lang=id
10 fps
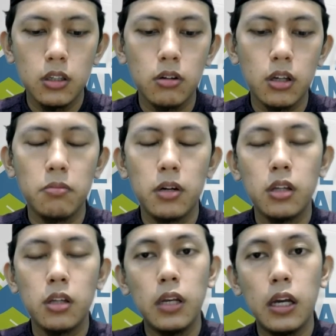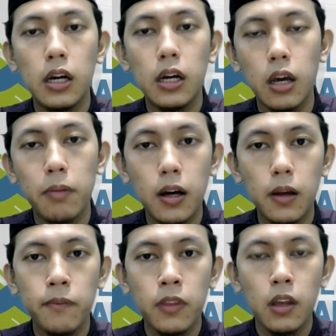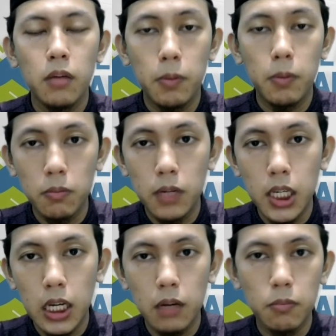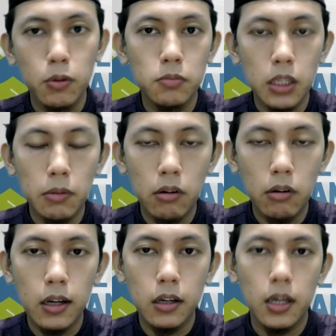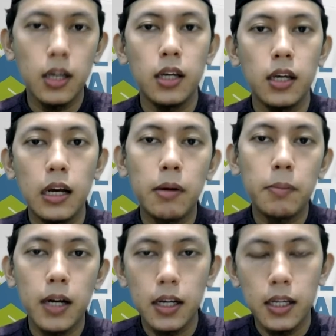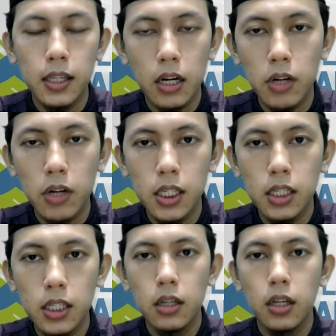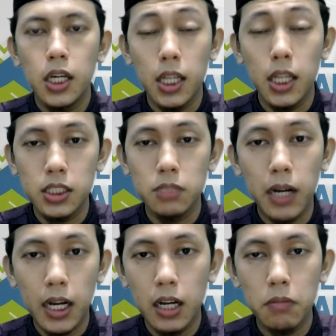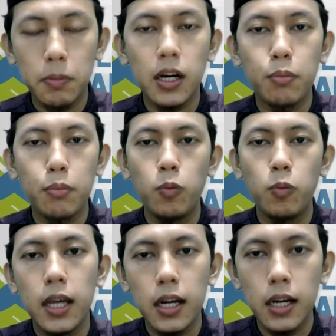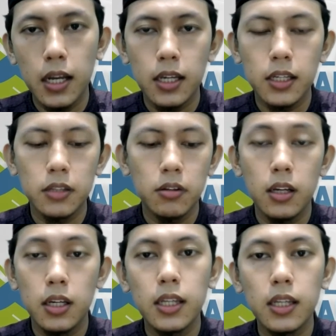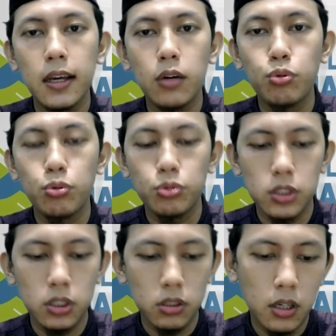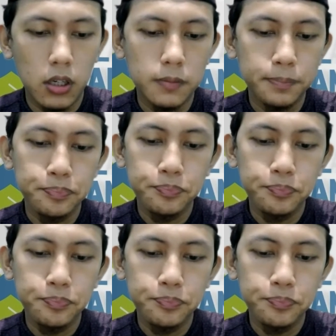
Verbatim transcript: Oke, berarti bilang kayak Pak, Bapak udah beli ya, belum bisa bawa. Oke, nggak apa-apa, kita rawatin, kita kasih makan, Bapak nggak perlu bayar deh, gitu ya. Ini kita yang ngurus, gitu kan?